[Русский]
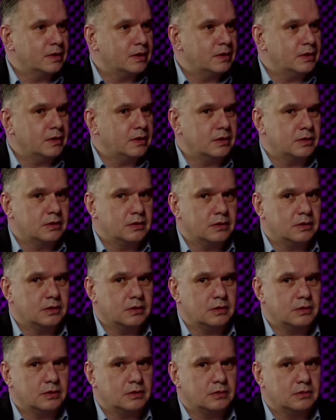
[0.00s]

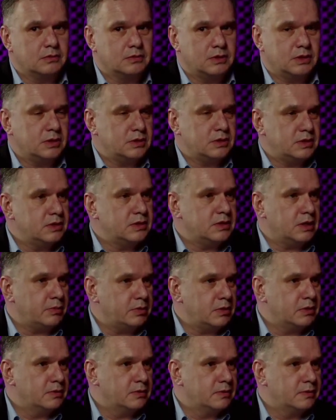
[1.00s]
Это где-то
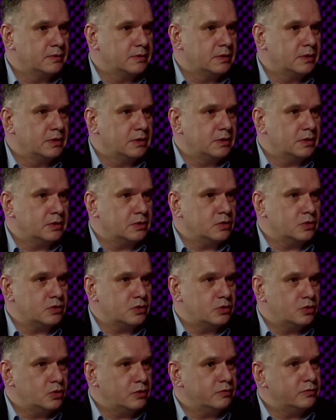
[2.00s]
сентябрь. То
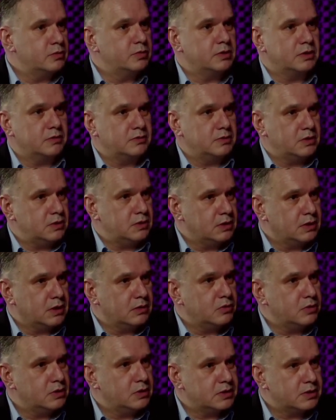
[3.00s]
есть до выборов здесь
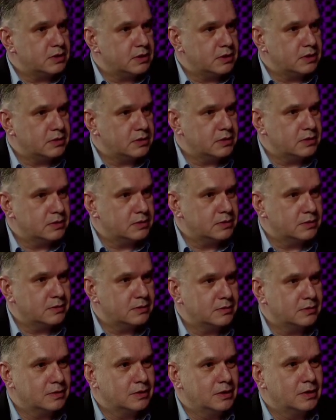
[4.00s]
никого не останется.
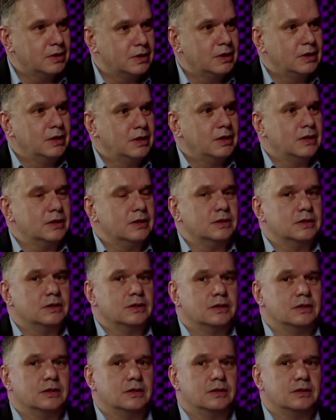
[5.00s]

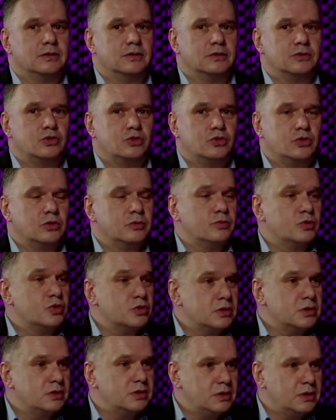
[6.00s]
А, что
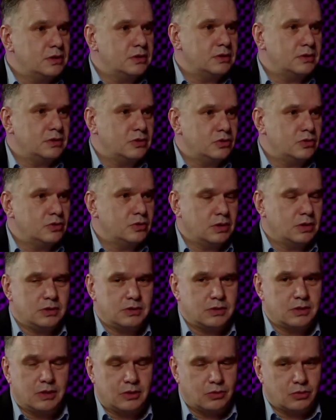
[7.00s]
можно сделать еще, я
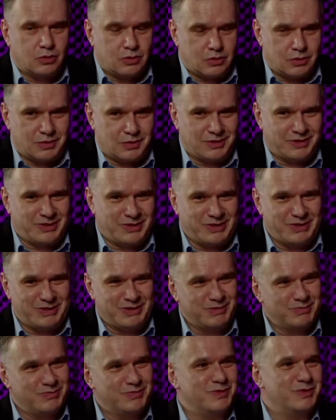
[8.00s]
не знаю. То есть
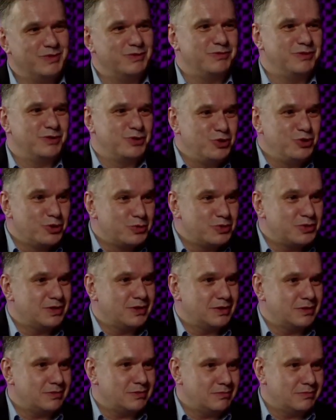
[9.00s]
э,
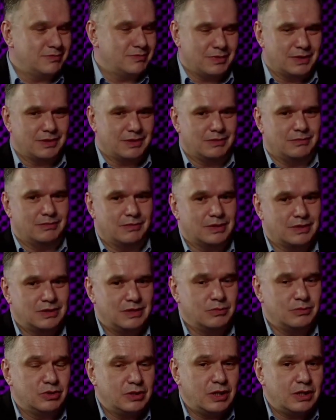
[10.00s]
вернемся, э,
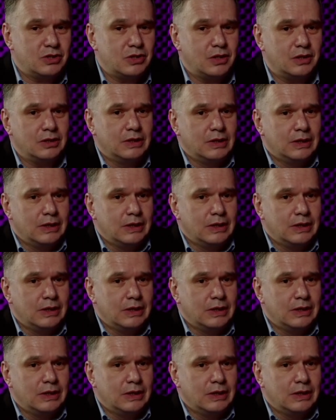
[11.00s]
где мы начали.